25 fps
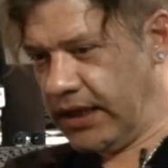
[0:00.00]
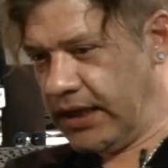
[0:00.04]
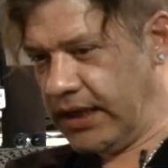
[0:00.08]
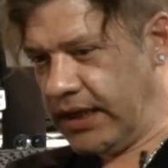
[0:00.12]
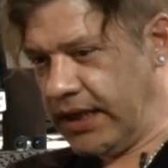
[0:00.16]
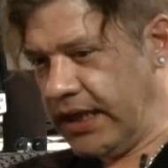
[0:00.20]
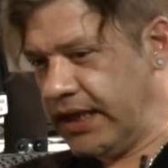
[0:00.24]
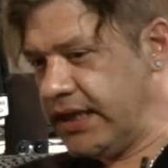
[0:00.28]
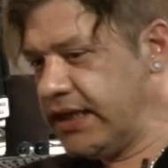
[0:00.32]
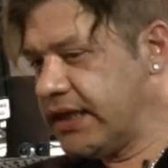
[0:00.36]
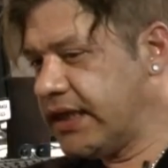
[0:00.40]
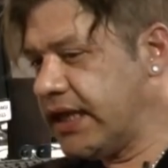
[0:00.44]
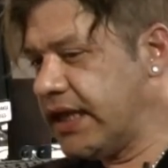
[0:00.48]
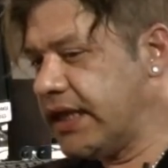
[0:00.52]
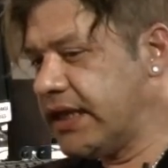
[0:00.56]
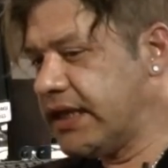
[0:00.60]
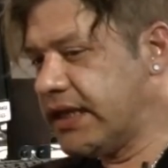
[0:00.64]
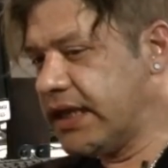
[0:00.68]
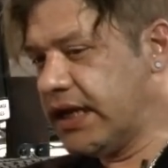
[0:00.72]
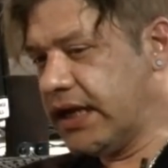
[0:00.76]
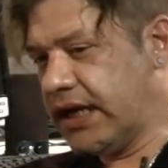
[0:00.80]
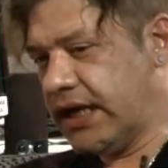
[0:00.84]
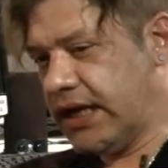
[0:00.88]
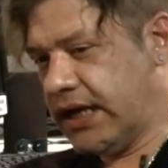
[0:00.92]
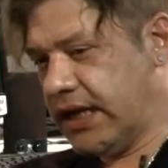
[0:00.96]
que
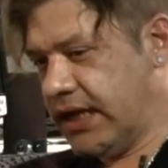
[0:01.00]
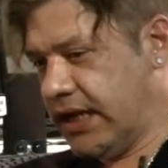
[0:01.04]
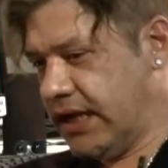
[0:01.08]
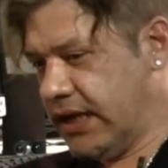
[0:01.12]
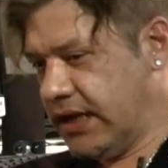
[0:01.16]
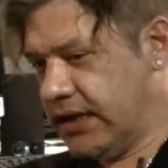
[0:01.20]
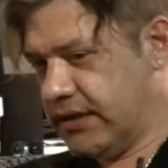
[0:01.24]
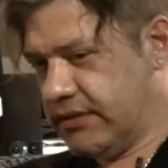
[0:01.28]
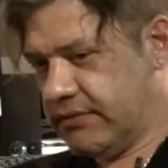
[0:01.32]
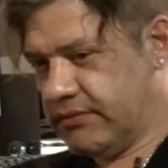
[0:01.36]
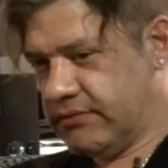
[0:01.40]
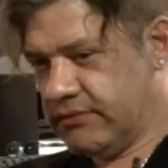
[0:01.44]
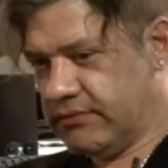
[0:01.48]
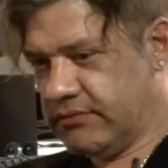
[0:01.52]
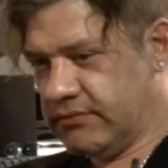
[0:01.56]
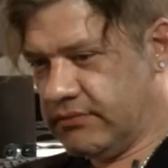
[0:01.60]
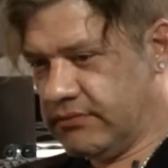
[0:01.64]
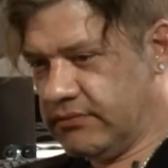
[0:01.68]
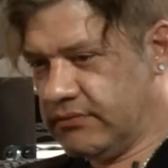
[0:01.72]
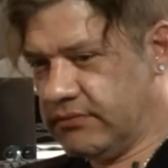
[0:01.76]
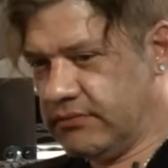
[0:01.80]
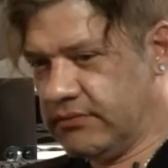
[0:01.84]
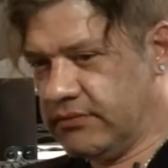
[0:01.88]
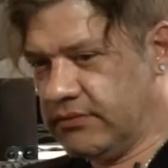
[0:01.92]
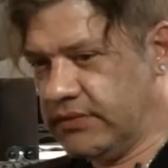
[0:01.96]
intenta
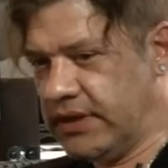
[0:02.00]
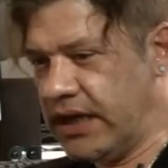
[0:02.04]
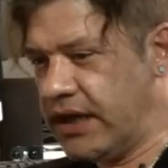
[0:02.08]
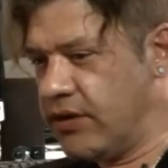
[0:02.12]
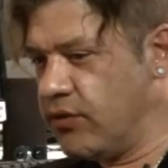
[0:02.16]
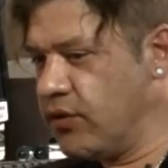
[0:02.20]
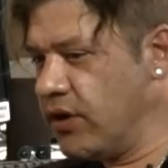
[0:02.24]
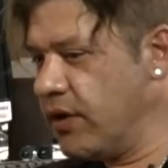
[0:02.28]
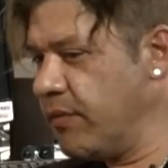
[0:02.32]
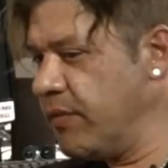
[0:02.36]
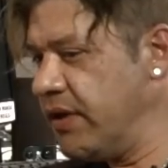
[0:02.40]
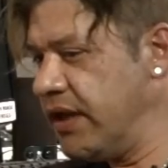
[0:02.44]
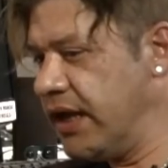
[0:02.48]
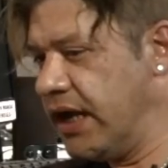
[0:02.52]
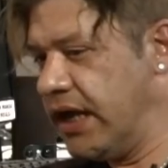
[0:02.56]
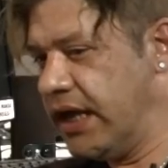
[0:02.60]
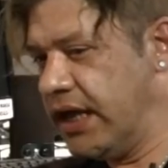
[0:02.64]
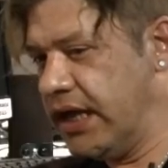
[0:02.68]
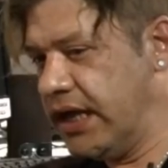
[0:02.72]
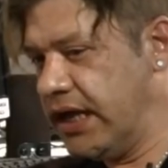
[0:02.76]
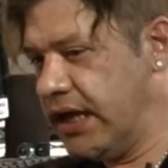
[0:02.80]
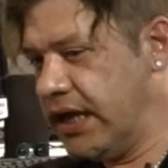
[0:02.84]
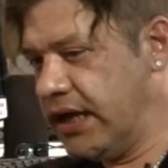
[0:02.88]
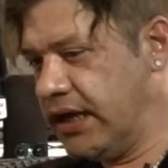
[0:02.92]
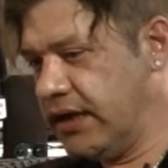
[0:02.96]
dar una
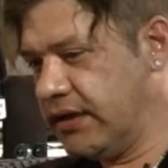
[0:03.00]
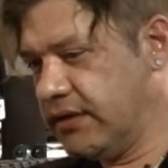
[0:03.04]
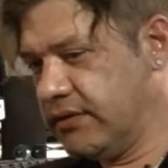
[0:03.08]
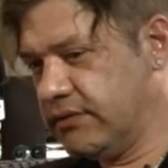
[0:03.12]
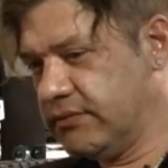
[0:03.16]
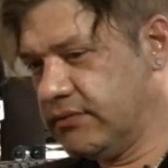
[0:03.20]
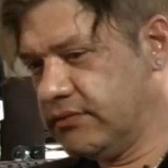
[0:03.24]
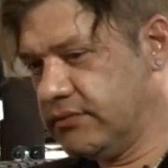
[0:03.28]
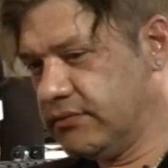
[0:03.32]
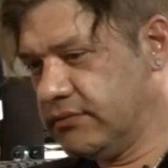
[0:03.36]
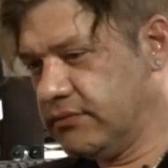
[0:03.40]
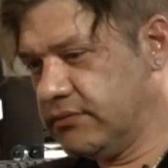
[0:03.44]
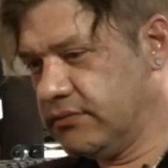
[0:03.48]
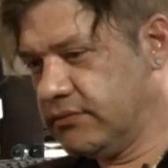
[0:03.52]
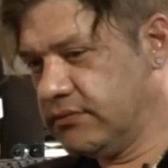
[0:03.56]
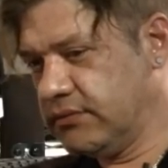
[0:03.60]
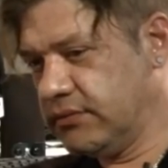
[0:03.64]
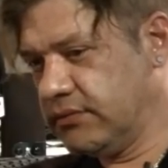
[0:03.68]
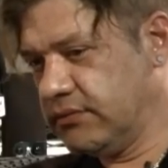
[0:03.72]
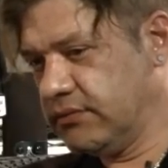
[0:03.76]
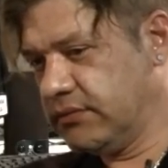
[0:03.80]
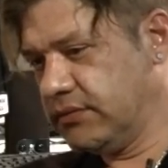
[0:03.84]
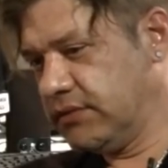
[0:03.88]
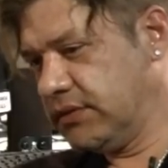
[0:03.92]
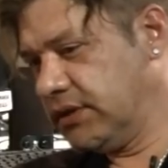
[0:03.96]
mirada
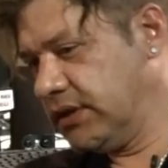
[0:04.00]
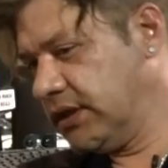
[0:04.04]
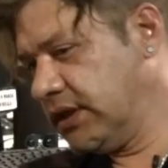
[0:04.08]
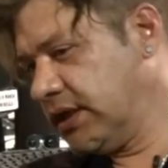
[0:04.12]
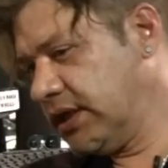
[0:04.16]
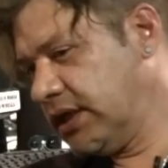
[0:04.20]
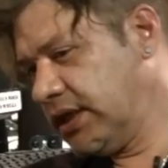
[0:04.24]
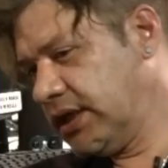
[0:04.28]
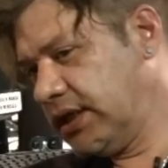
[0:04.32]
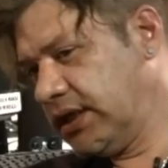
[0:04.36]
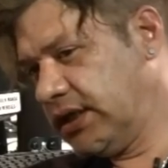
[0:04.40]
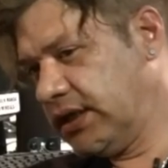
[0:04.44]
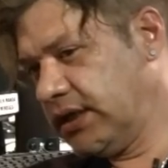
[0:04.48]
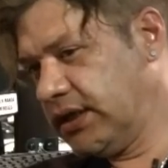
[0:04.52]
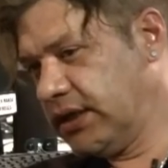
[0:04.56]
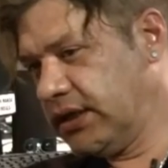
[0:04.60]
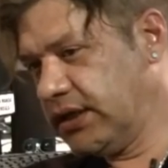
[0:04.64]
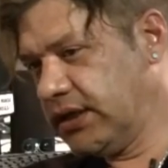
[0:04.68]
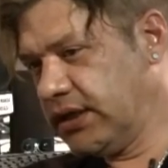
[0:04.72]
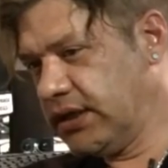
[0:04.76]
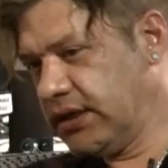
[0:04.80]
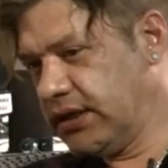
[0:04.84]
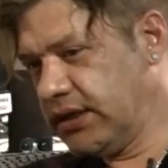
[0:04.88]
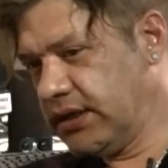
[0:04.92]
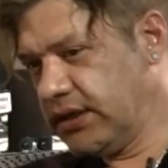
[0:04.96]
eh,
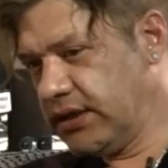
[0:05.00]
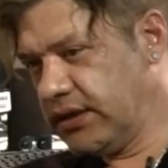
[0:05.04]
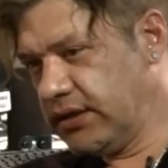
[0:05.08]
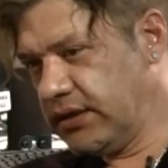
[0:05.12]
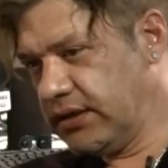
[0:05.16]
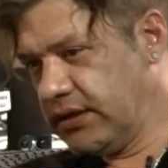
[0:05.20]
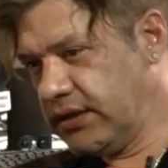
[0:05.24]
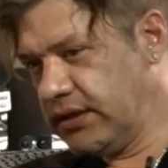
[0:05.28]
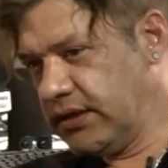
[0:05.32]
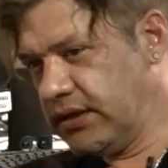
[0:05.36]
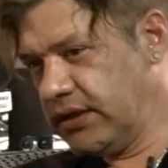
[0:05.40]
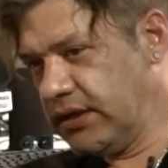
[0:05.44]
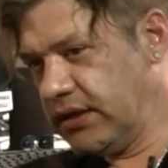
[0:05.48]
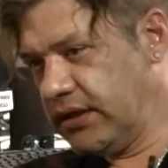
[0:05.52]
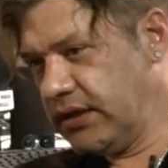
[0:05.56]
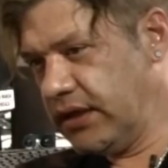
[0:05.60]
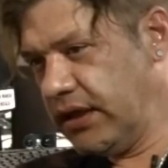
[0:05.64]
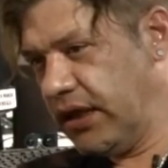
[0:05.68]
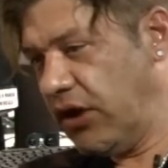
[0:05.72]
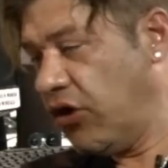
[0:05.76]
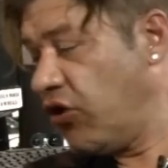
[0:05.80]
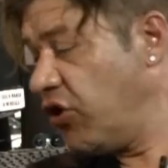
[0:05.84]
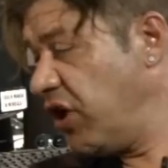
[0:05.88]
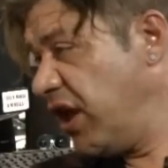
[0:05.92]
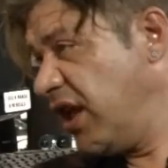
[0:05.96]

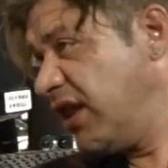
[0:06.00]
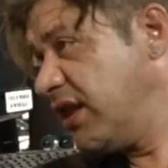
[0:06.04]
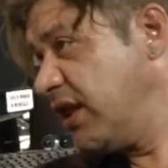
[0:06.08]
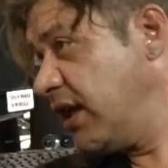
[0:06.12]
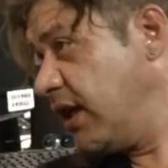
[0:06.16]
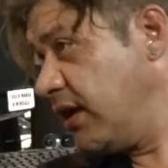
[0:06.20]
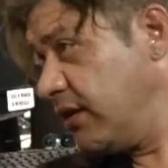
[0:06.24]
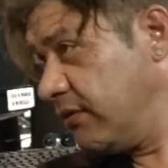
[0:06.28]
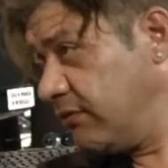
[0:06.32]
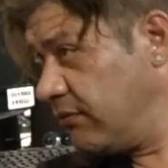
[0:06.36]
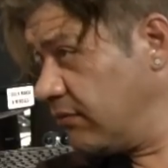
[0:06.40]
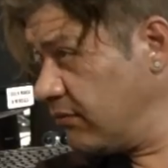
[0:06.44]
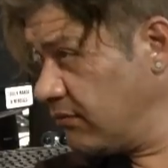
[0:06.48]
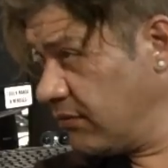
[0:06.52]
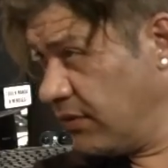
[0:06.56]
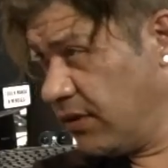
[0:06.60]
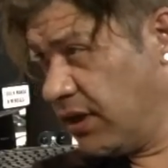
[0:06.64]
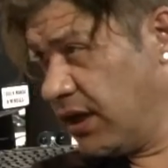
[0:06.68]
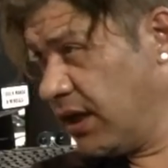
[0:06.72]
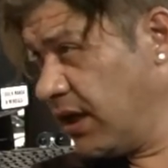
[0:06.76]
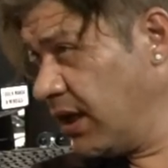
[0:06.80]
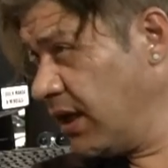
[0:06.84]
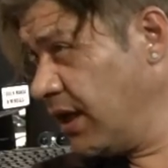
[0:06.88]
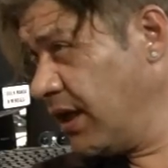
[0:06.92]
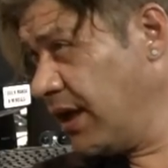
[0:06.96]
honesta.
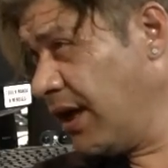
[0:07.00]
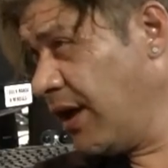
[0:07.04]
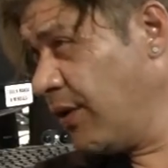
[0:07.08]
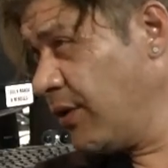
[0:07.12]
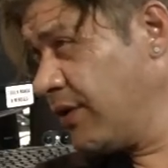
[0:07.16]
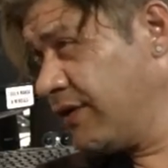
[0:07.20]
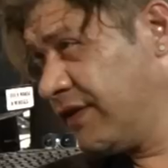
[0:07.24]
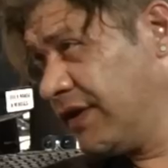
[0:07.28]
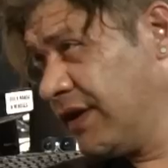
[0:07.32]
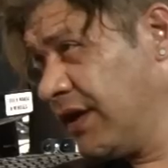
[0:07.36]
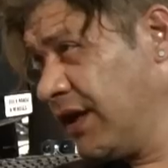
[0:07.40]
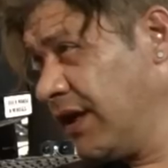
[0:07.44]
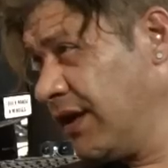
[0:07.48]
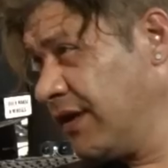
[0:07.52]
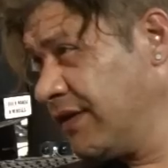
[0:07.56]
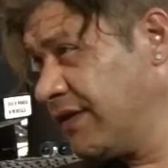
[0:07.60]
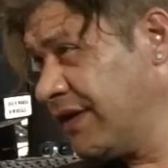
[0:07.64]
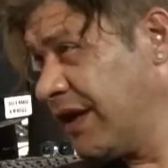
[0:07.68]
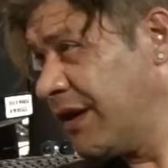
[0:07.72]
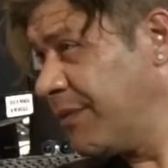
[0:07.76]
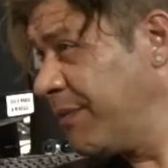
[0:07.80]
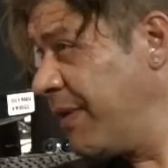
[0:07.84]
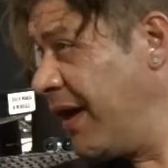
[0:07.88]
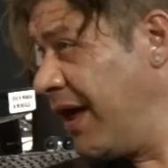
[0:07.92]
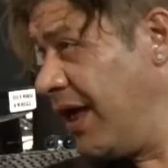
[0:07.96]
Eh, a veces
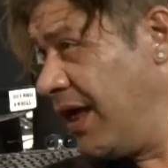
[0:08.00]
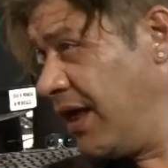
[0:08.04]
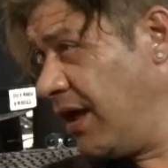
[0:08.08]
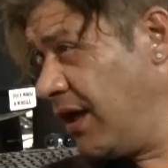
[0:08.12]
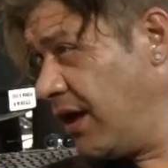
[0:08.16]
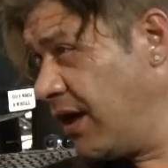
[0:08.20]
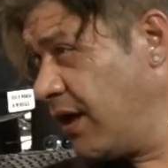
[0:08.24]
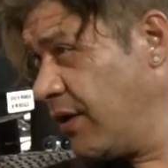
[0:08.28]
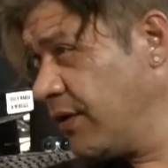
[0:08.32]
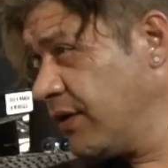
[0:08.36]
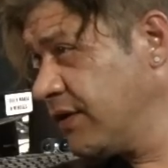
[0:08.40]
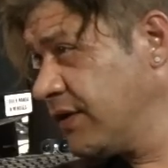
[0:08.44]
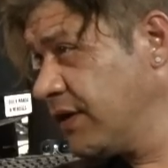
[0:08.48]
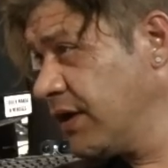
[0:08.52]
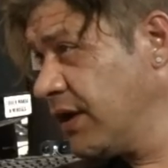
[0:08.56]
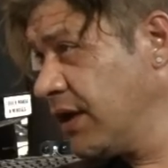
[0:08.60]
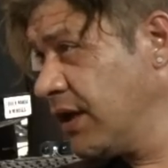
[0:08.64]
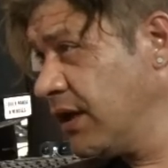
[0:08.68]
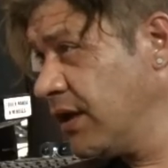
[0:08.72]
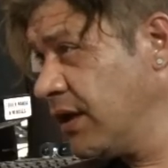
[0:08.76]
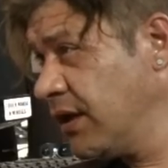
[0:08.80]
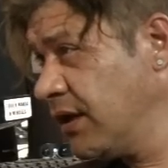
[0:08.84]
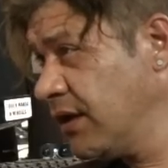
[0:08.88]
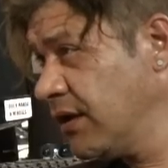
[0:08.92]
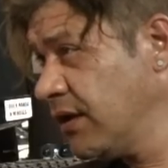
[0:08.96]
zarpada, a veces
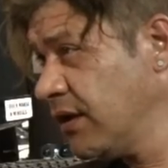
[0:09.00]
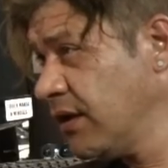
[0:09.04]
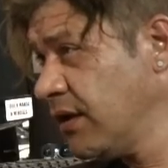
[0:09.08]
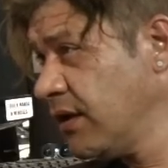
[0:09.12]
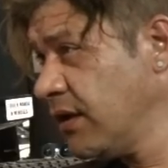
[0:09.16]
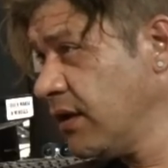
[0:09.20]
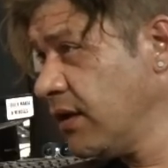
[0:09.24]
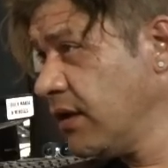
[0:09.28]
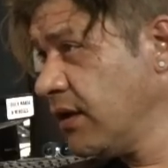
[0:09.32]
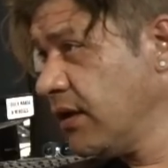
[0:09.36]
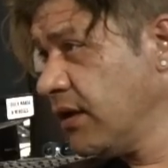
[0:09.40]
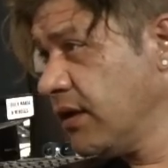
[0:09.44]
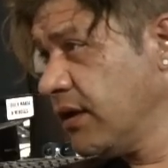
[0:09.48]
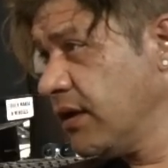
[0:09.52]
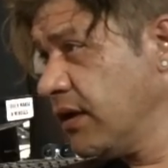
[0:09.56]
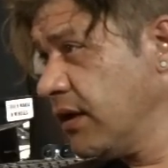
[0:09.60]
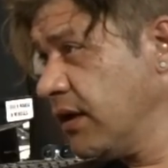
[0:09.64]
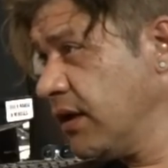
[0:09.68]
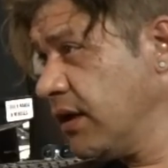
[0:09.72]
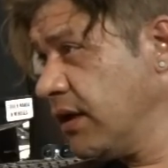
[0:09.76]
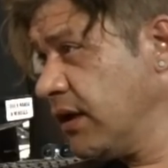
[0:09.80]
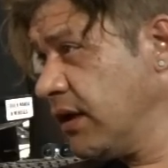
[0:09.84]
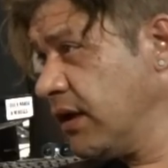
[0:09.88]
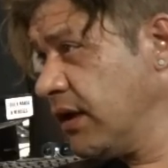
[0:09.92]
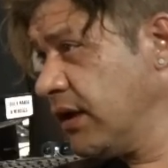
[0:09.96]

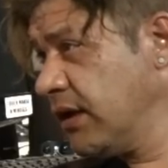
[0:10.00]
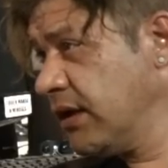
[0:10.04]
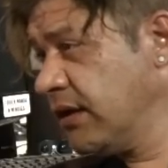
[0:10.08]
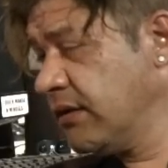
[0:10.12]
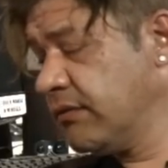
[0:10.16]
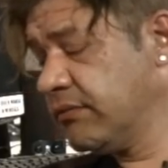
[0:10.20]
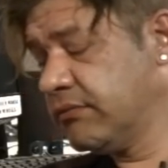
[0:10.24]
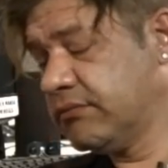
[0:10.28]
eh,